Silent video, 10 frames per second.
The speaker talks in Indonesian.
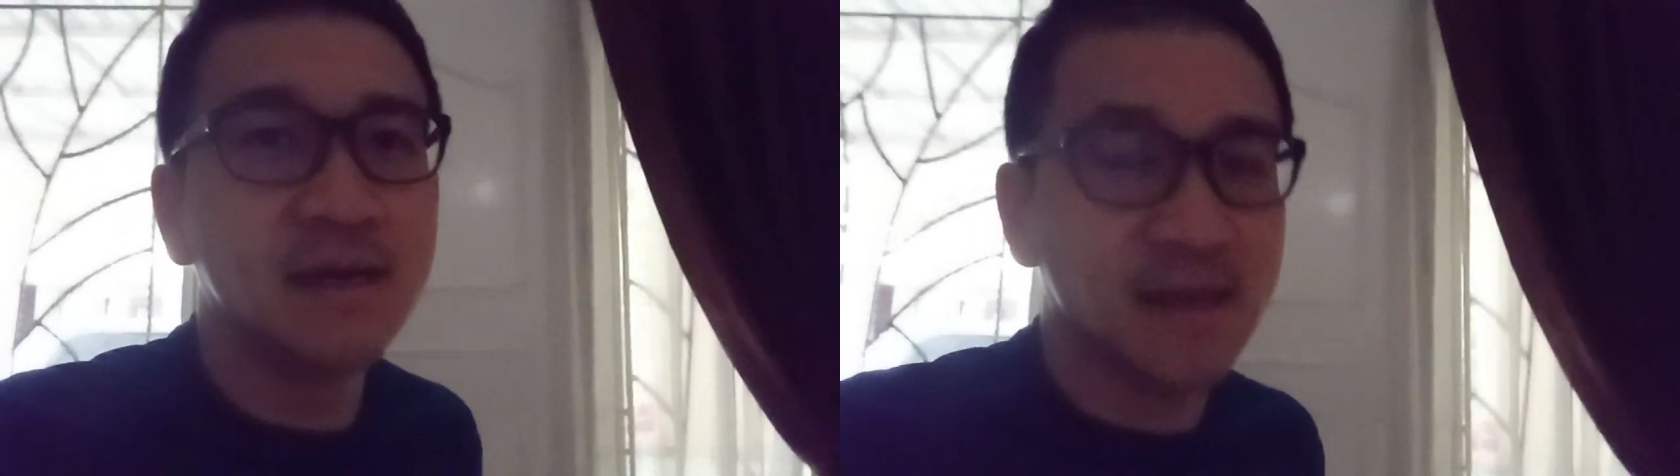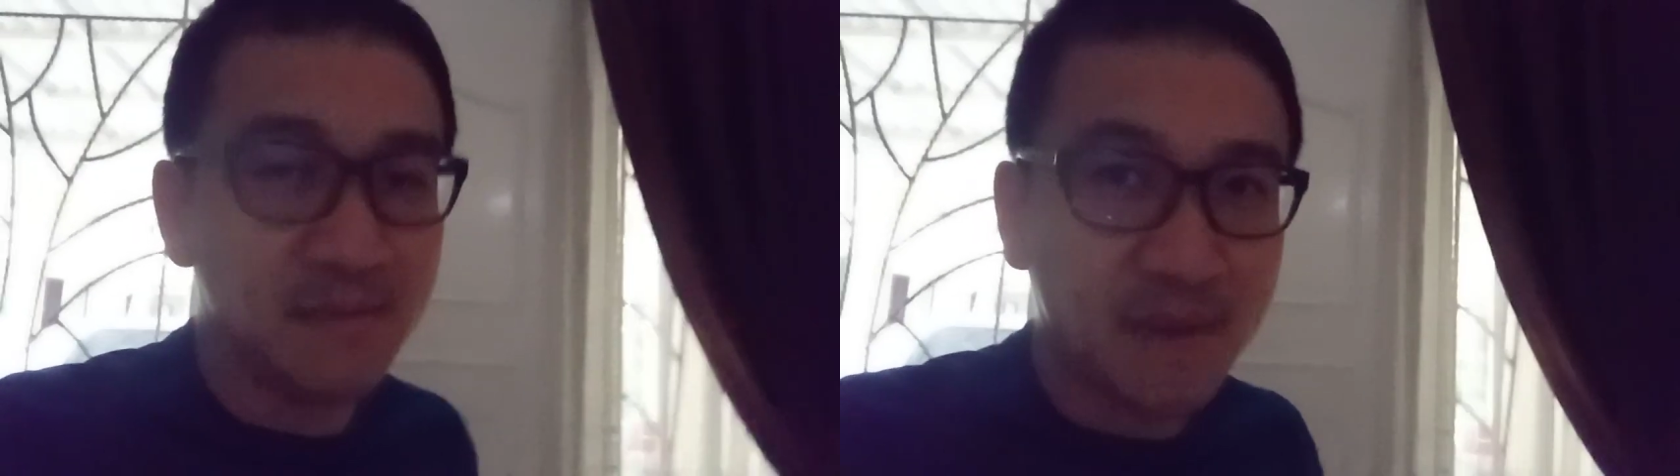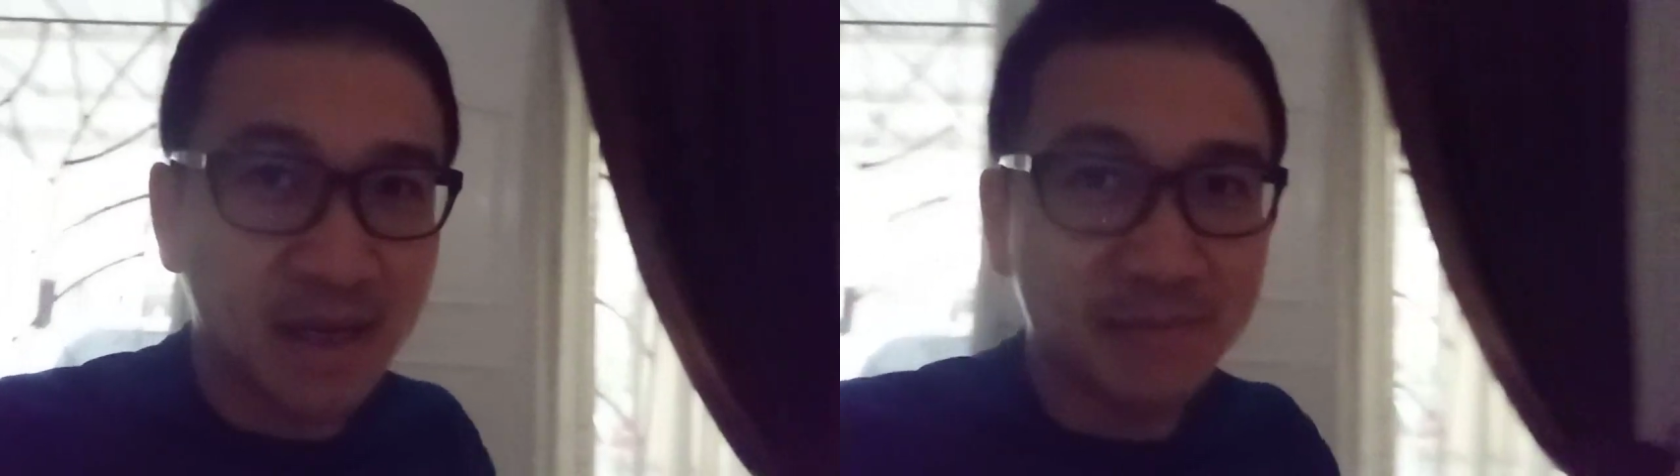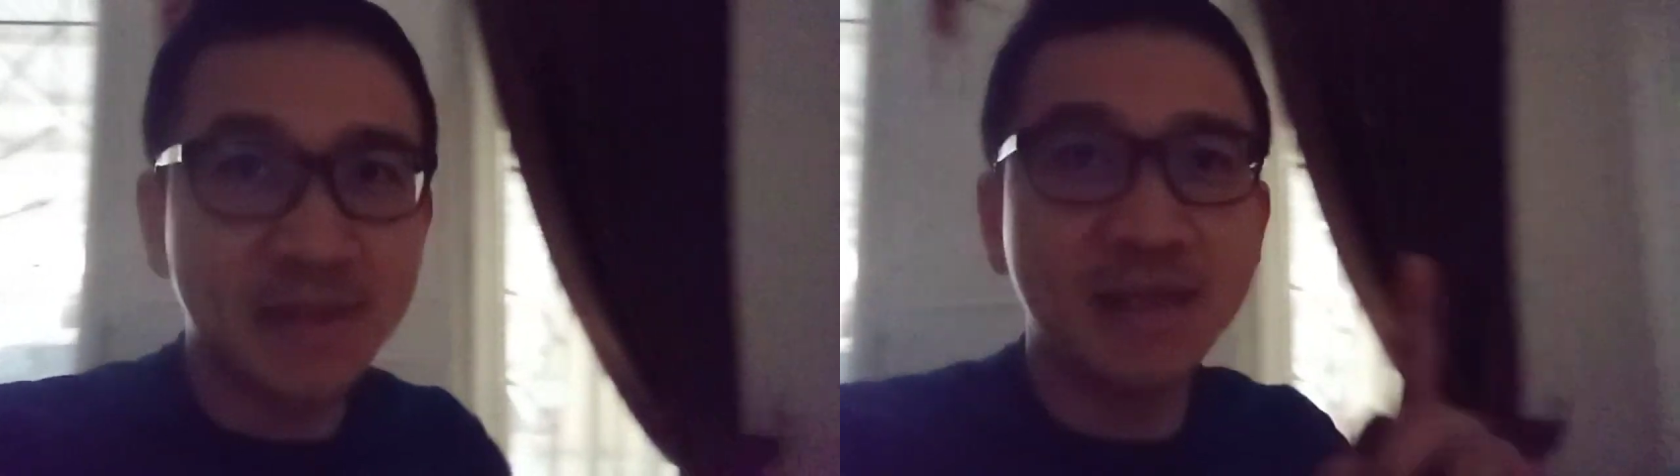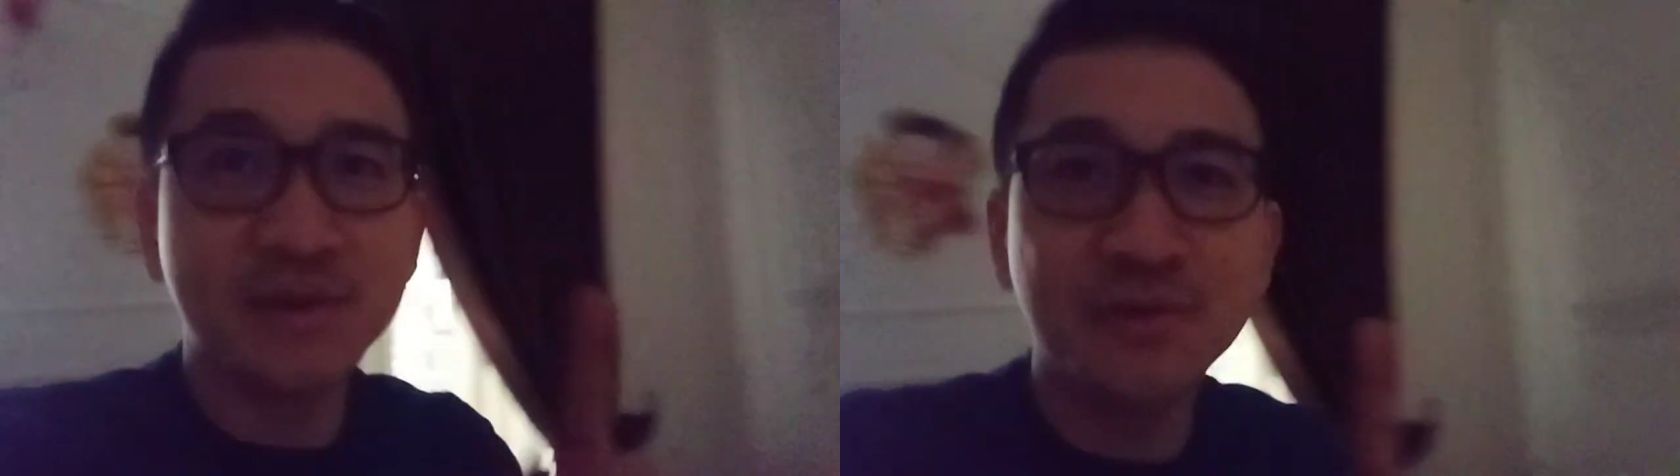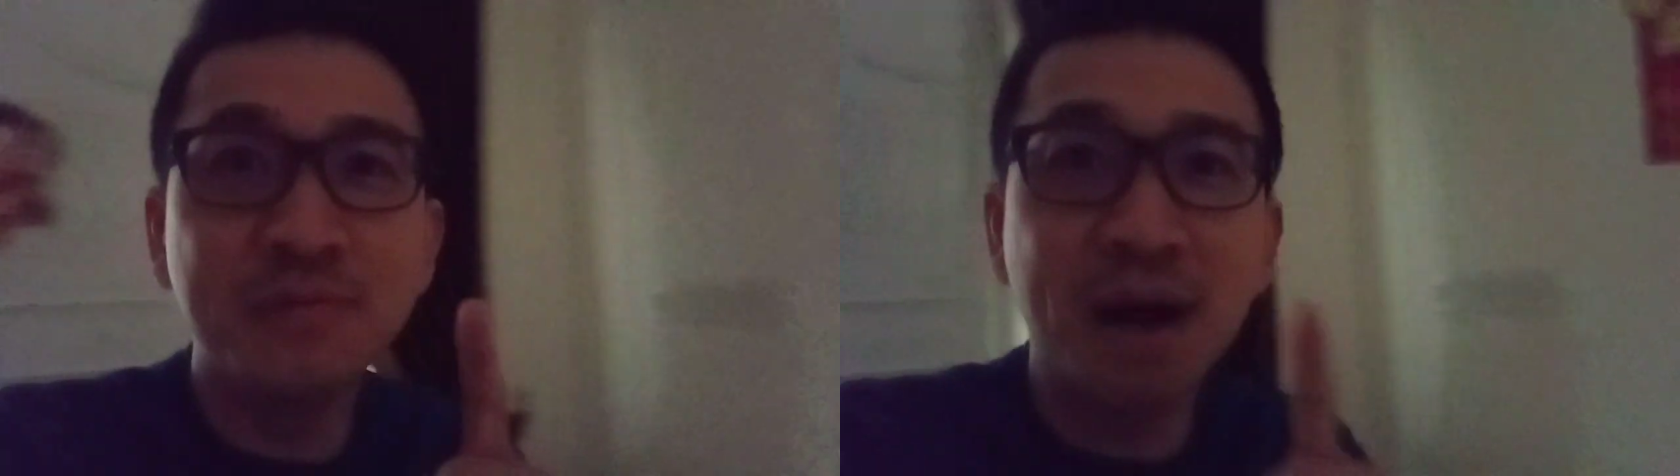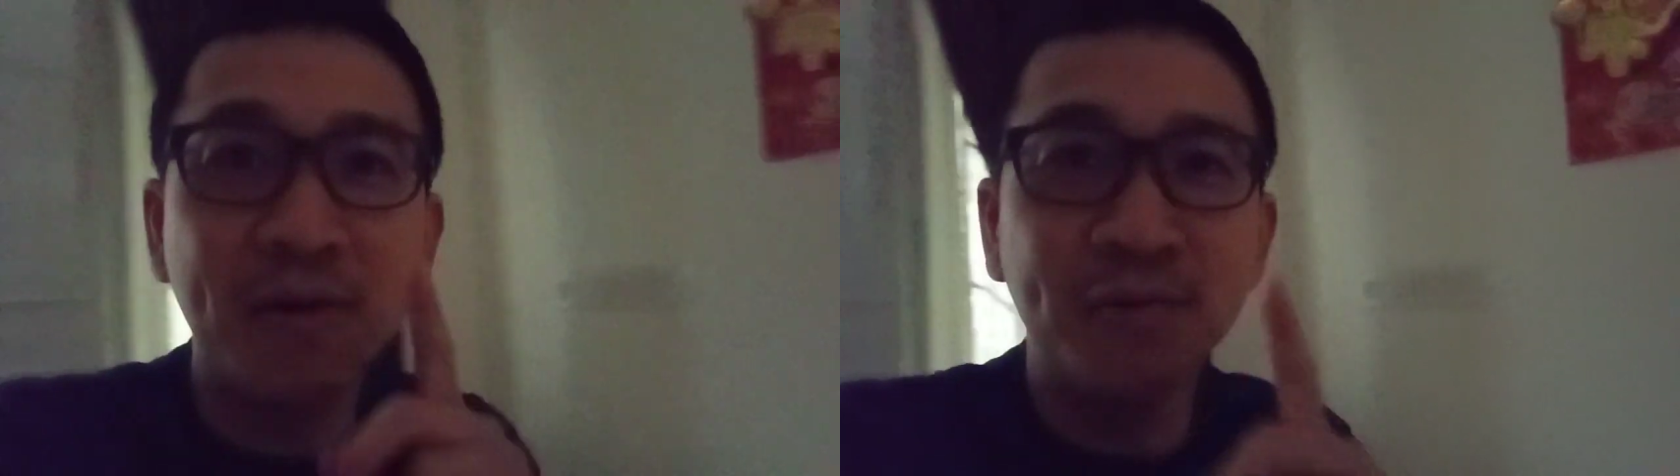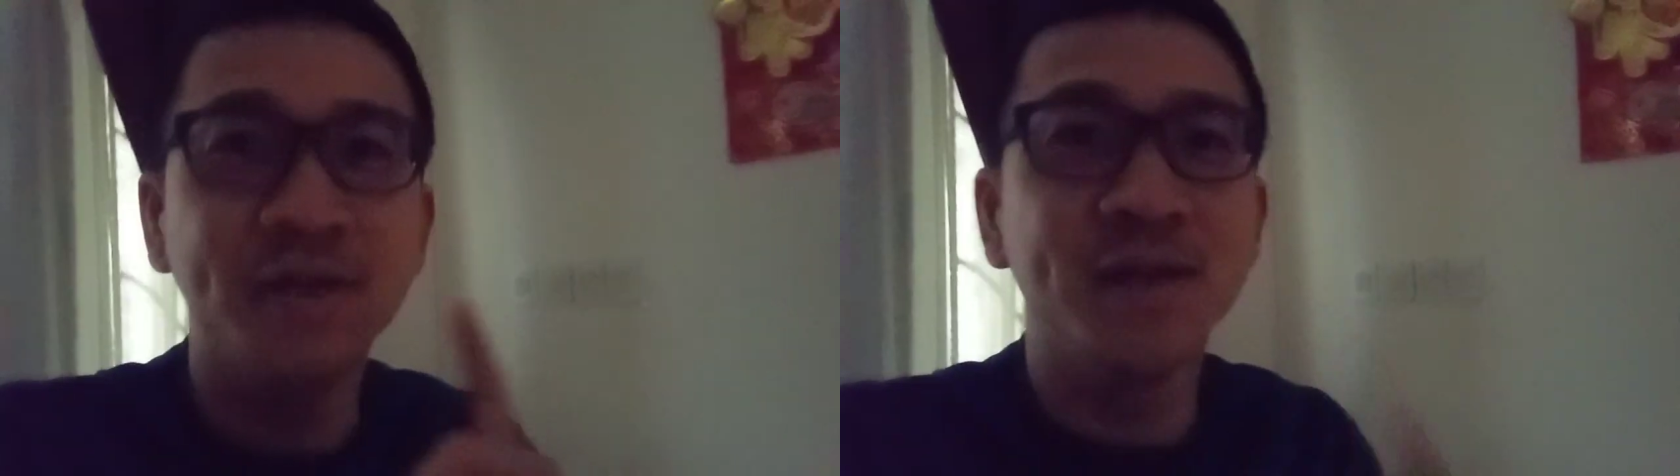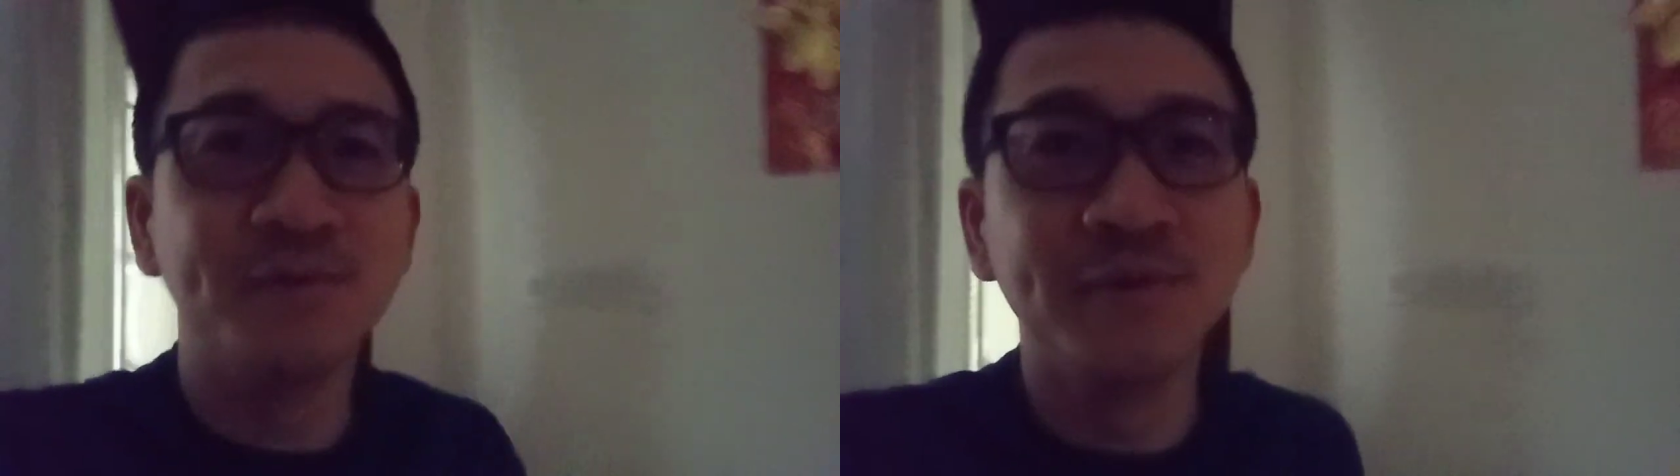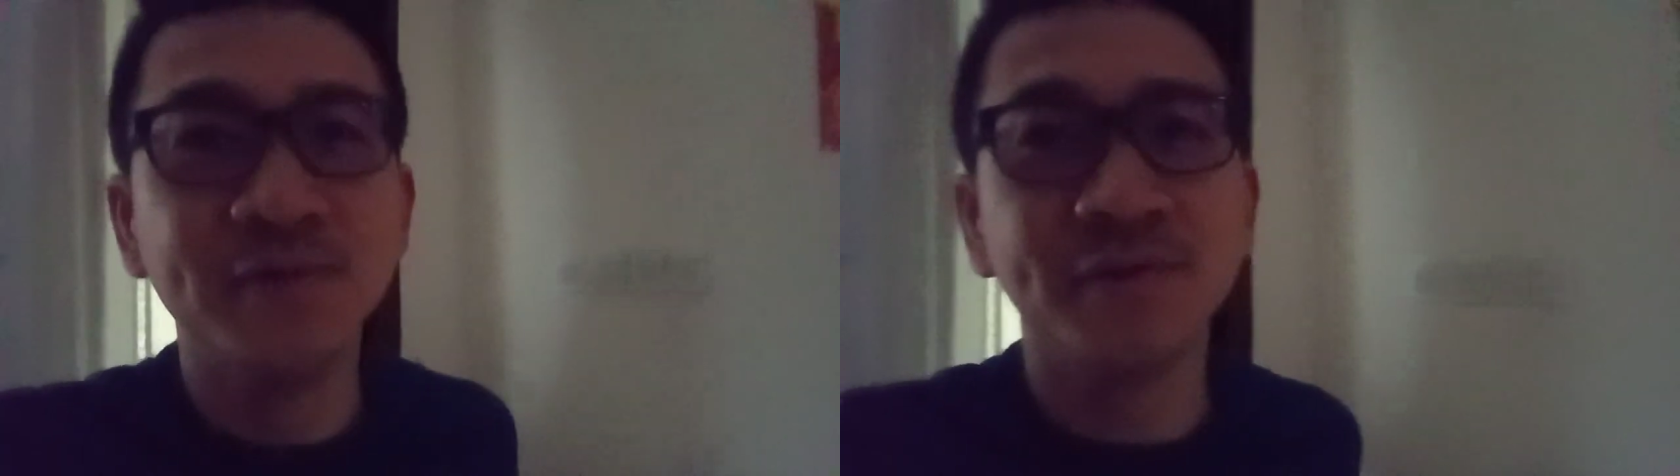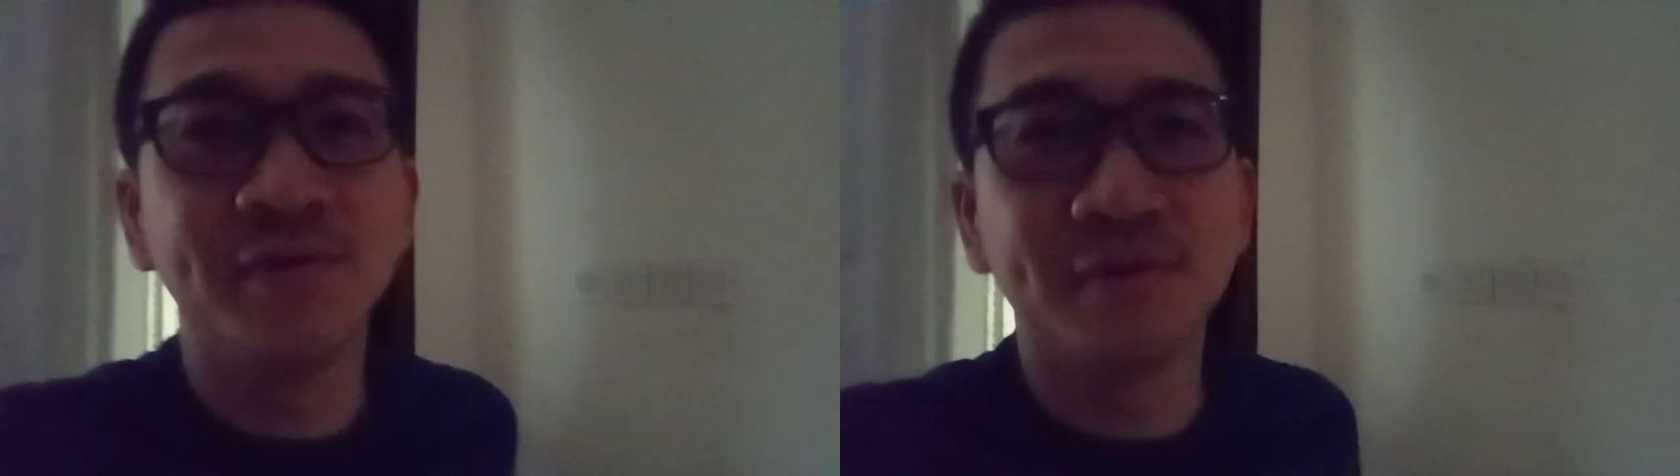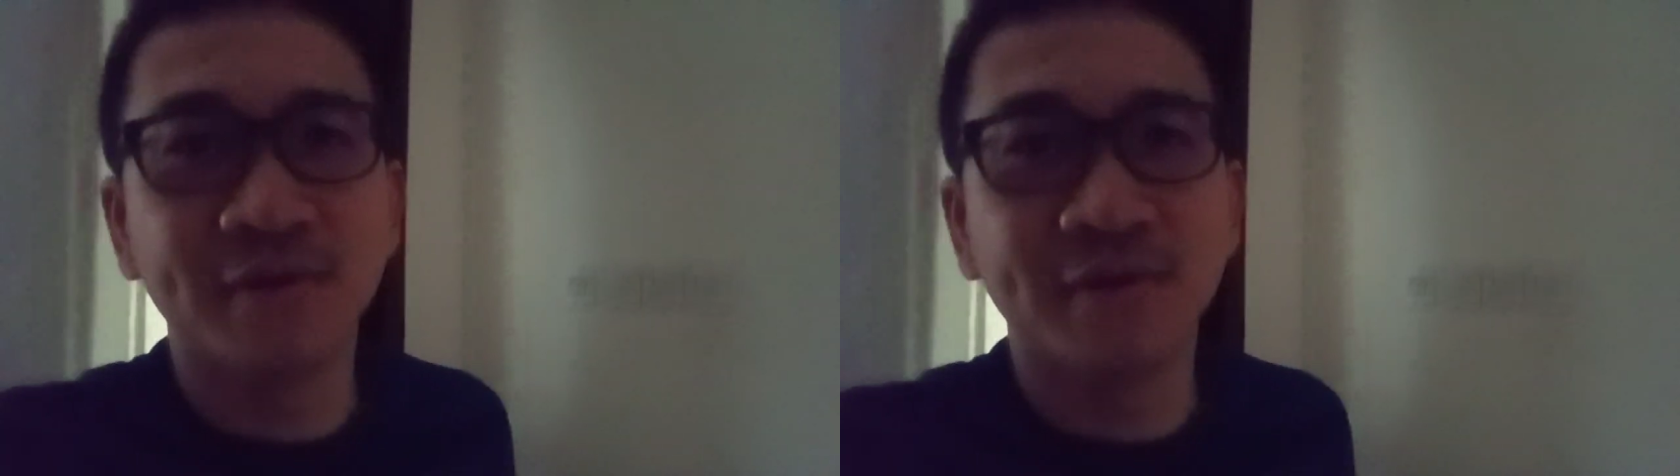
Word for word: Yang paling penting tuh maunya dulu tuh,